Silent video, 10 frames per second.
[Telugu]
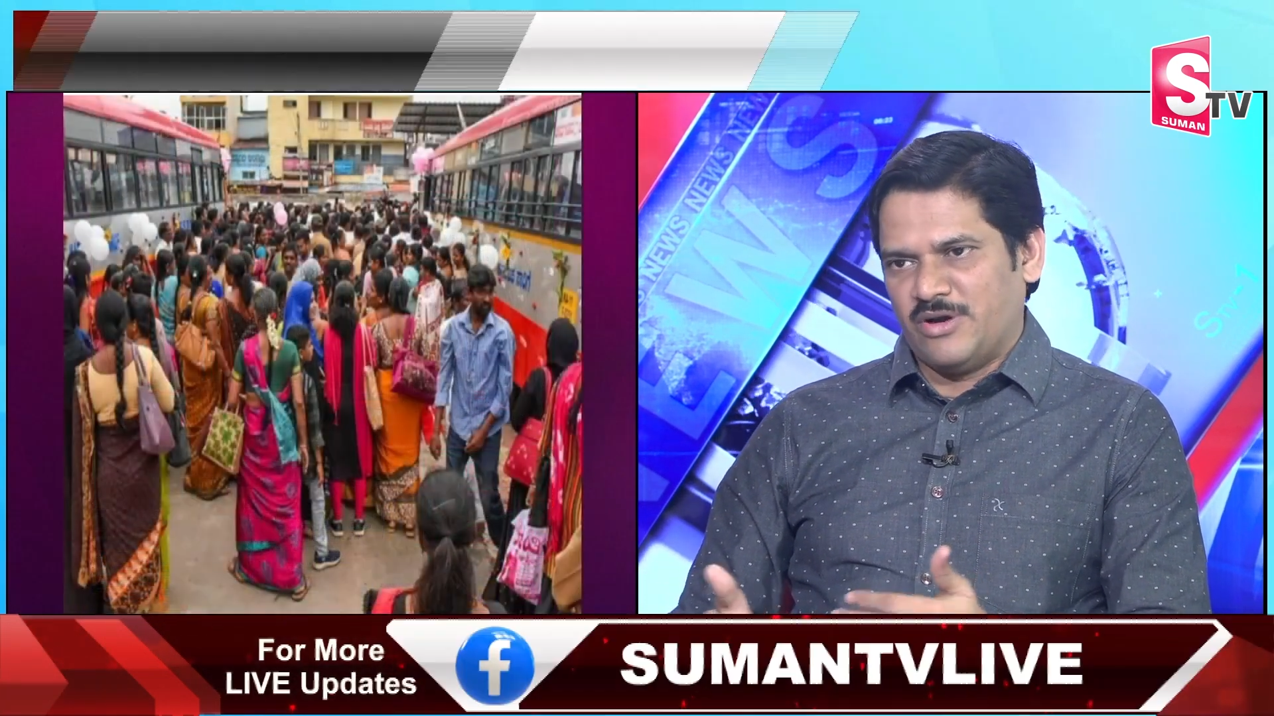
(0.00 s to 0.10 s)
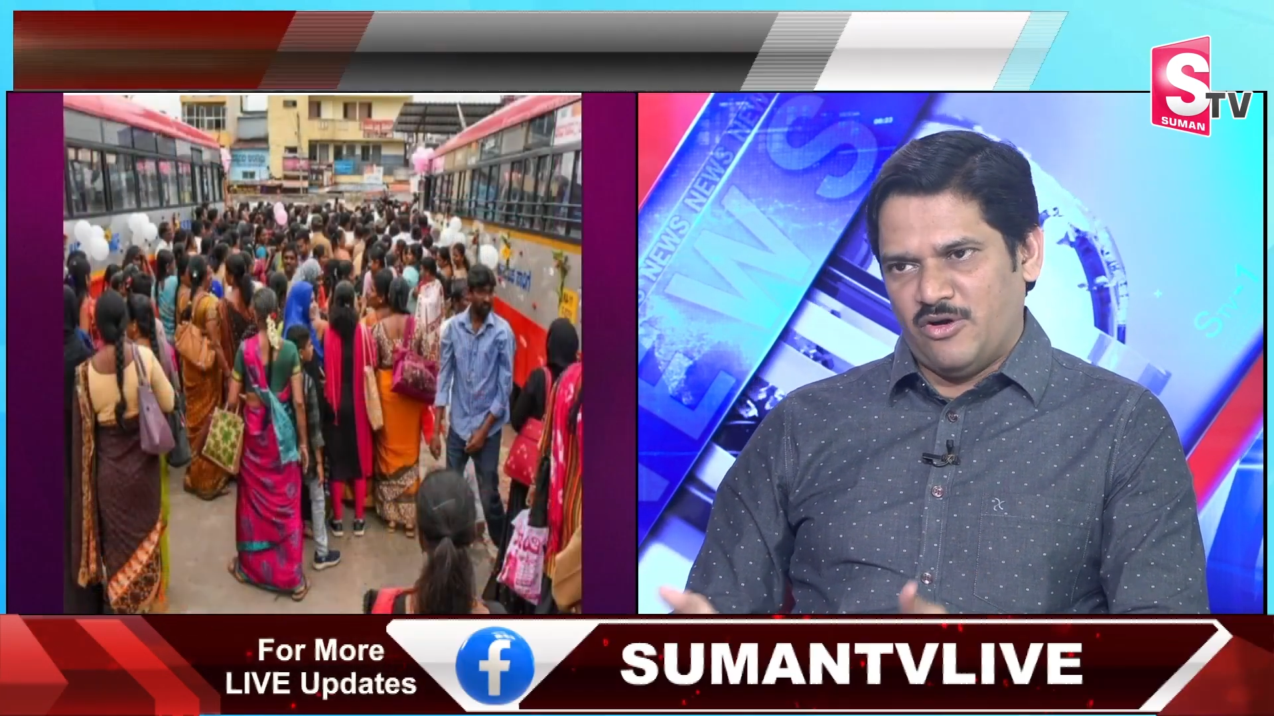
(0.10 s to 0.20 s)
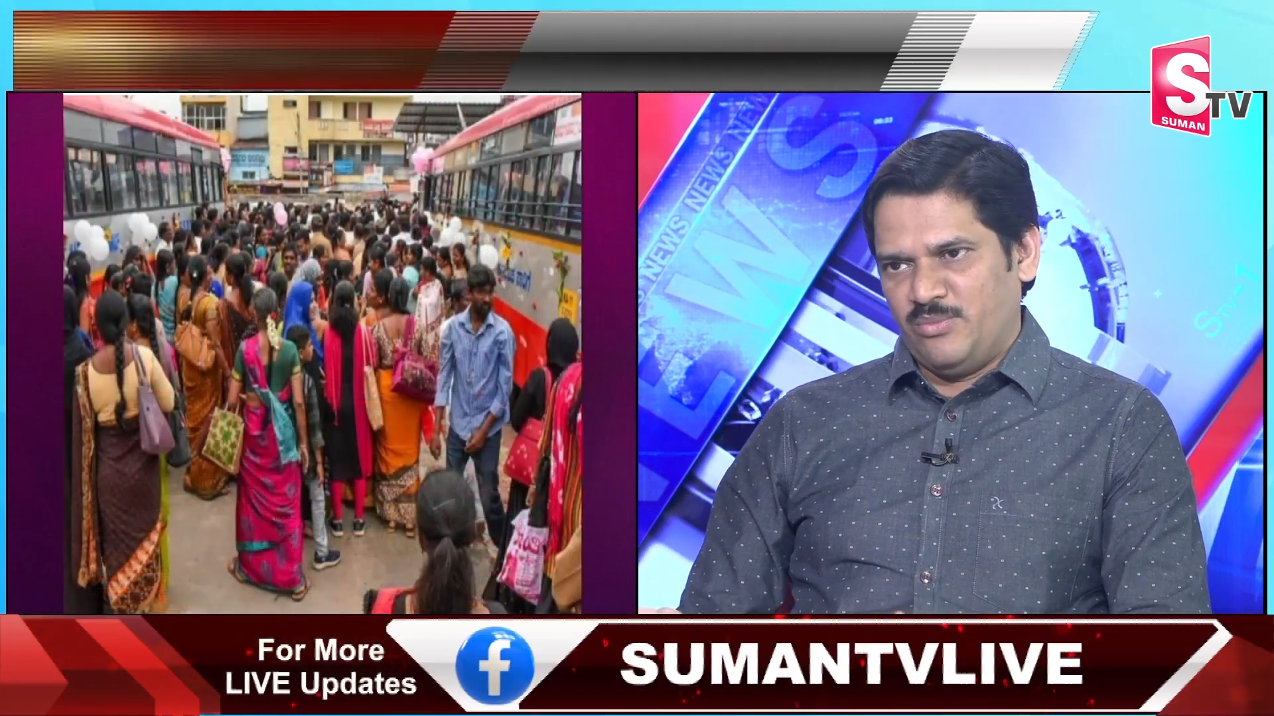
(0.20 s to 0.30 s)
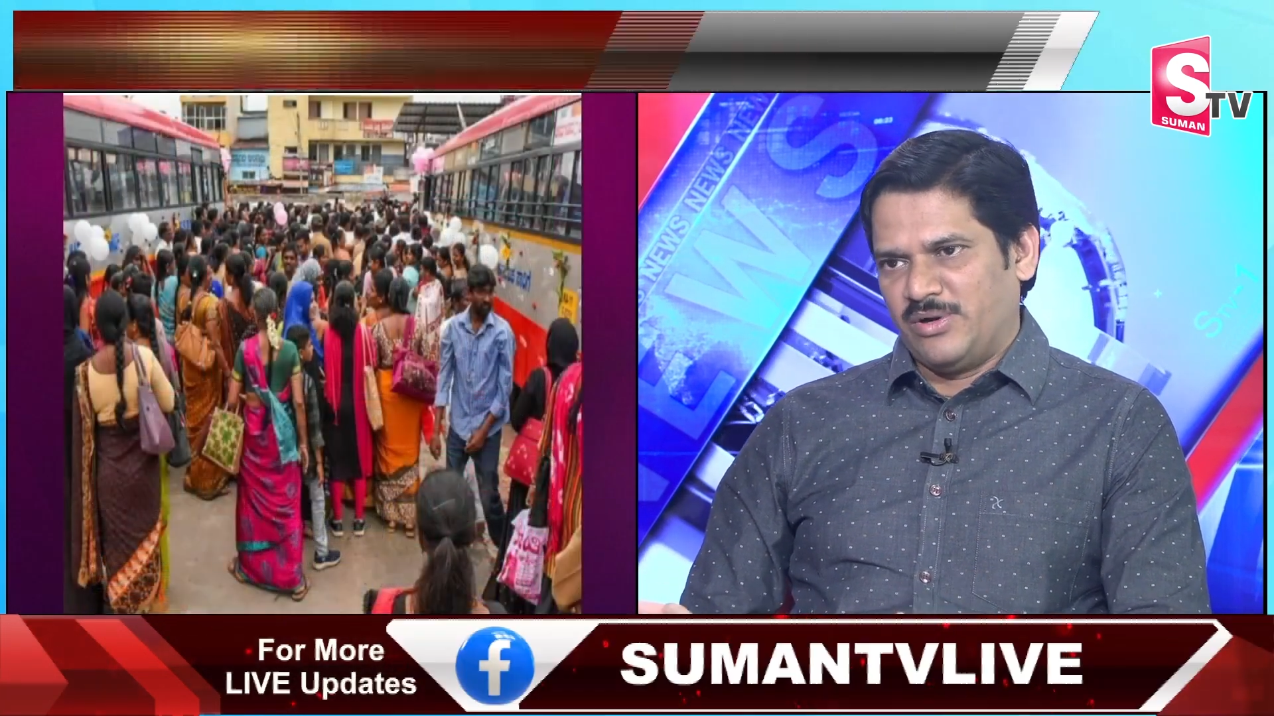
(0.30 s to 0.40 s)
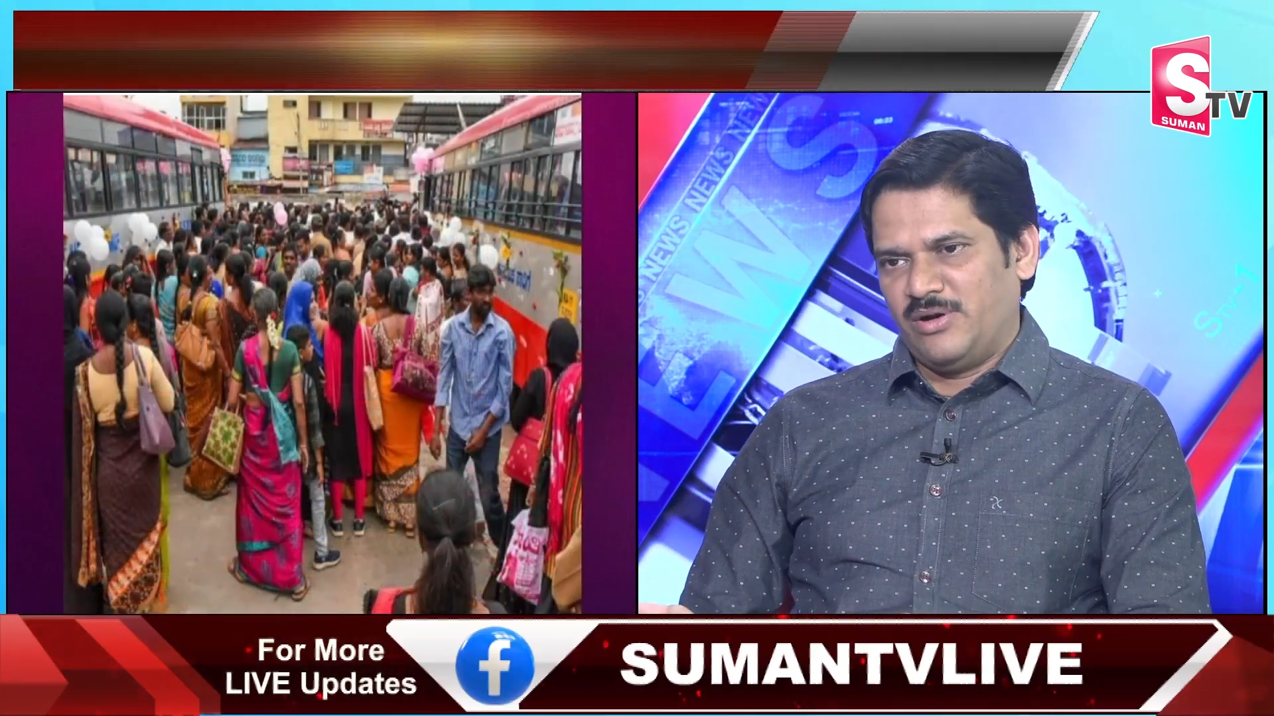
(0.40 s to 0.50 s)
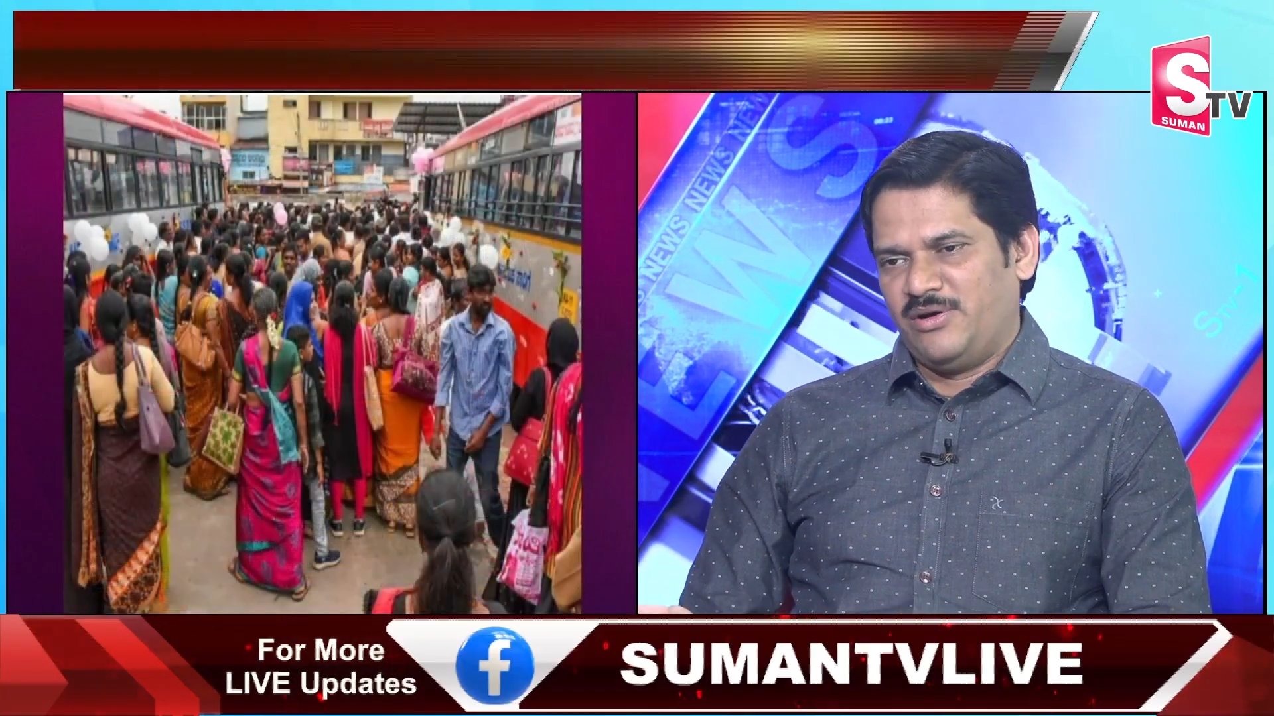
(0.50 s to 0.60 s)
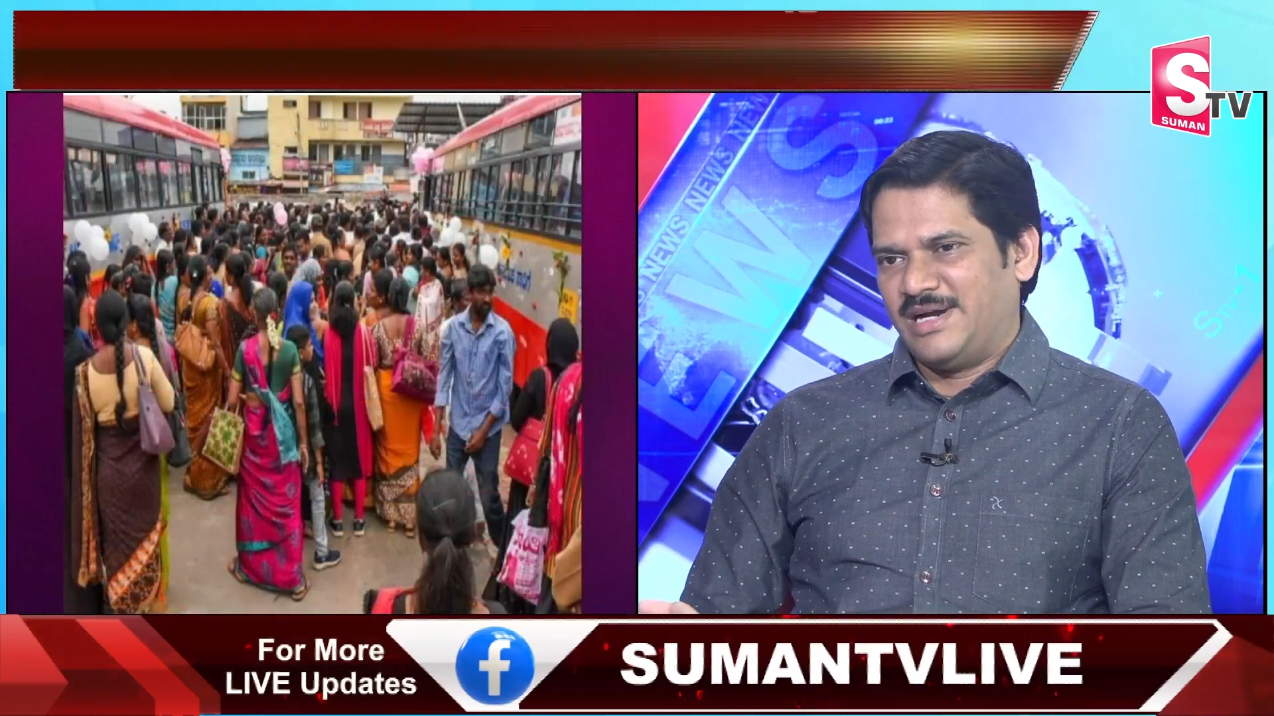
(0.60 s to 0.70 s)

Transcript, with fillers: నవంబర్లో